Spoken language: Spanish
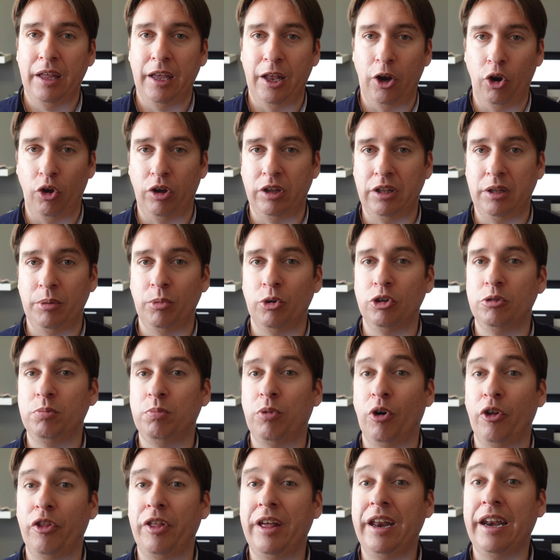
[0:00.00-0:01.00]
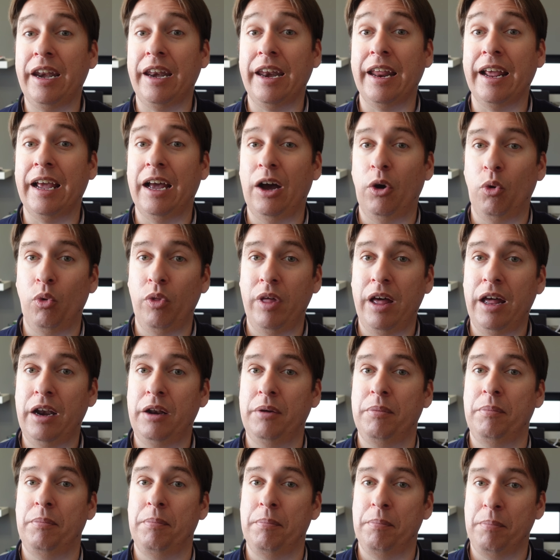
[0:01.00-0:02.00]
El objetivo es poder
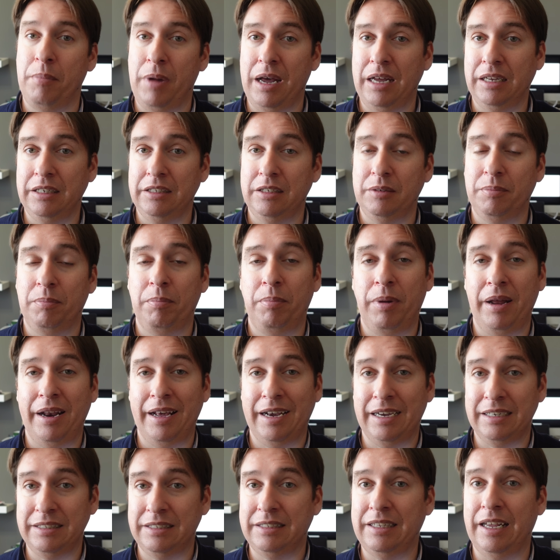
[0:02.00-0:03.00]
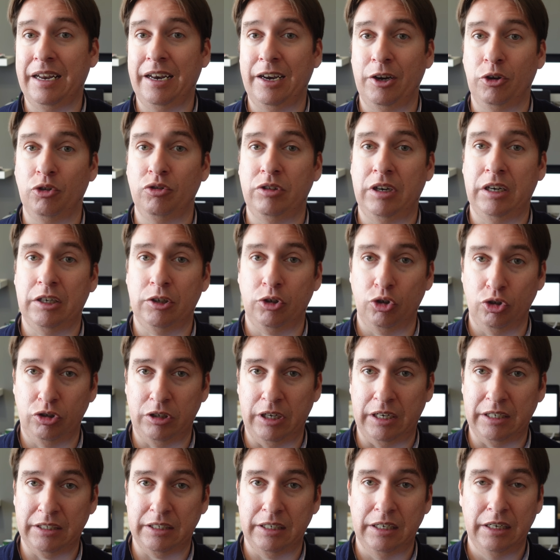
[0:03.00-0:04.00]
recaudar más para gastar en otras
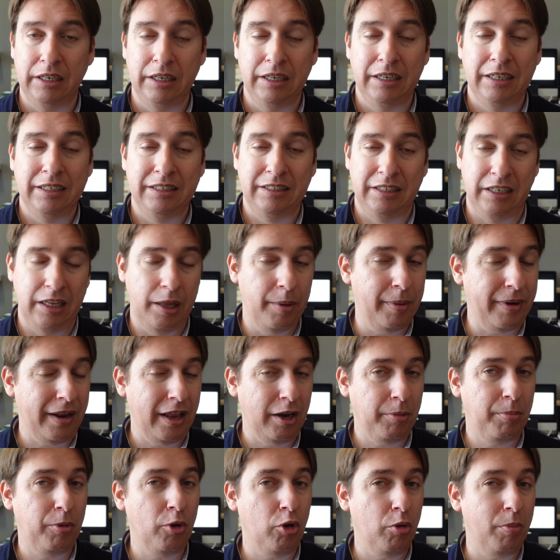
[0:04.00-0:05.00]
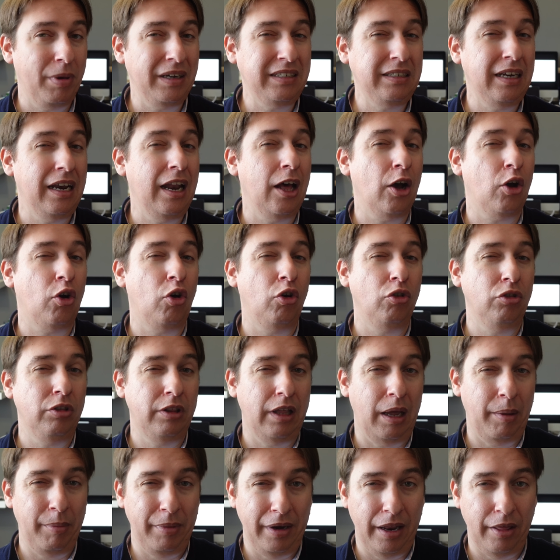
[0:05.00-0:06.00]
cosas. Si de verdad os preocupase la
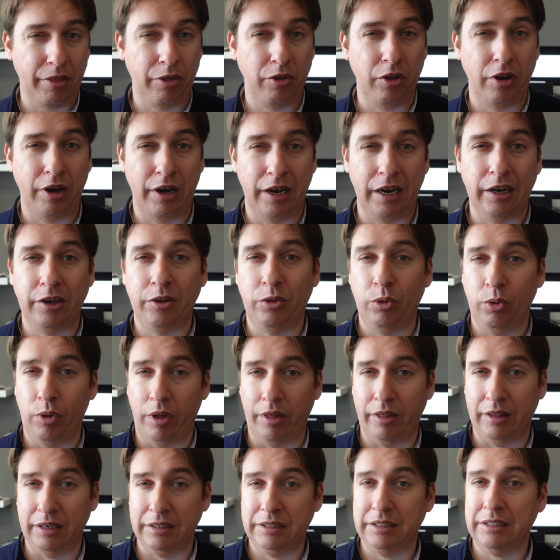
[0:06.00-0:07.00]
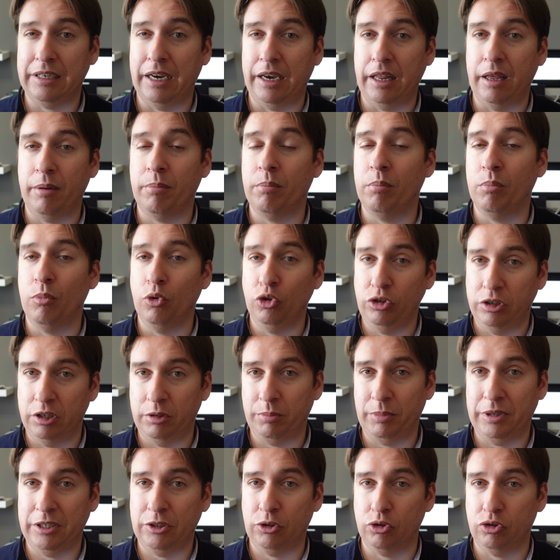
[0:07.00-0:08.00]
contaminación en las ciudades, serían muchas
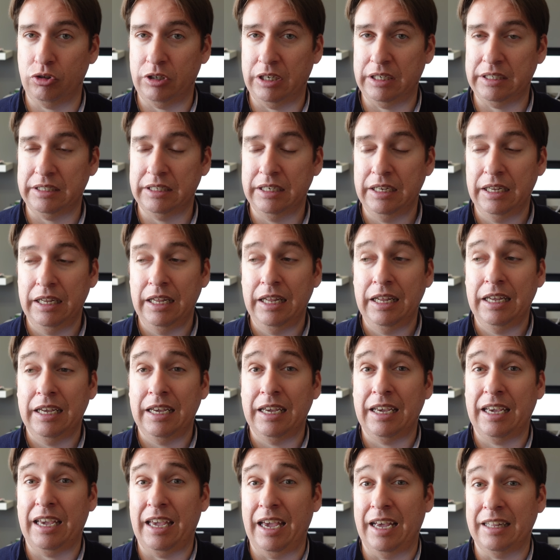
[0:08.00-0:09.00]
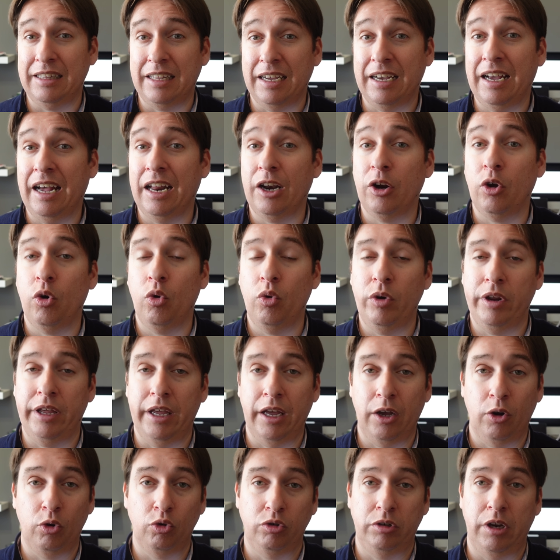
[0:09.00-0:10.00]
más cosas que atacar única y
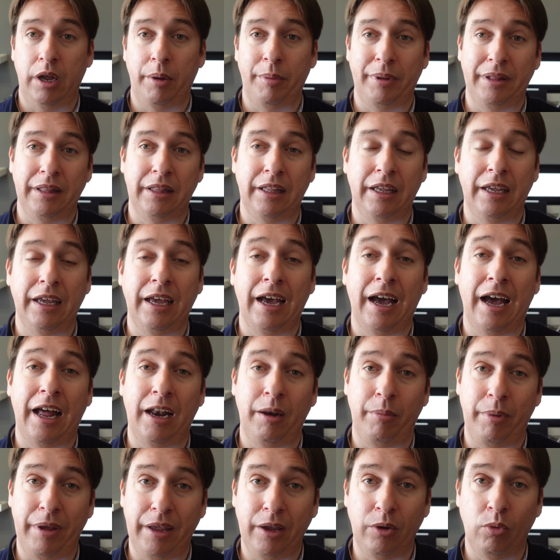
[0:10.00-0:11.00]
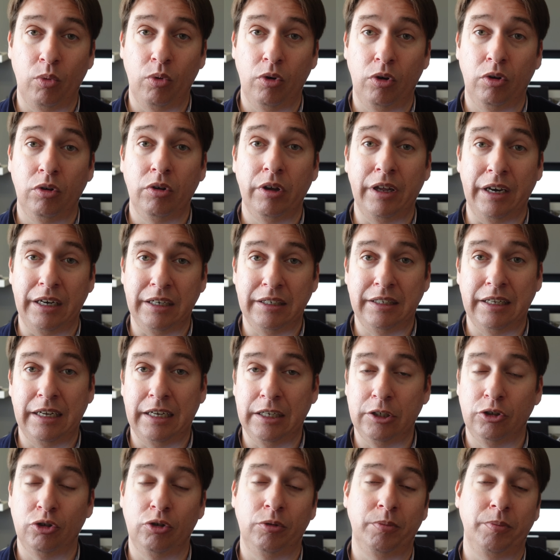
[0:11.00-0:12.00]
exclusivamente al vehículo, en este
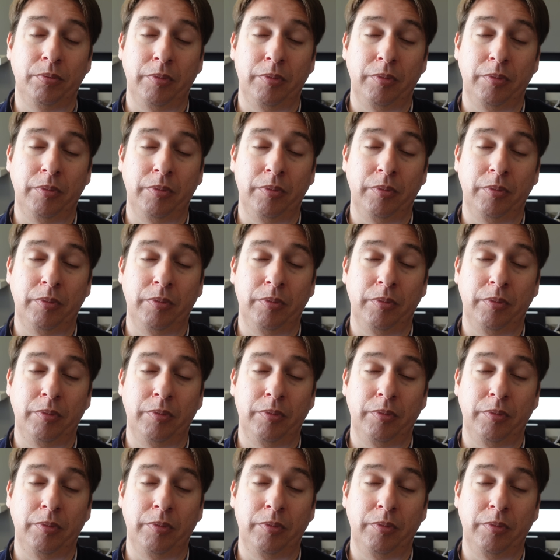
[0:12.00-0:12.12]
caso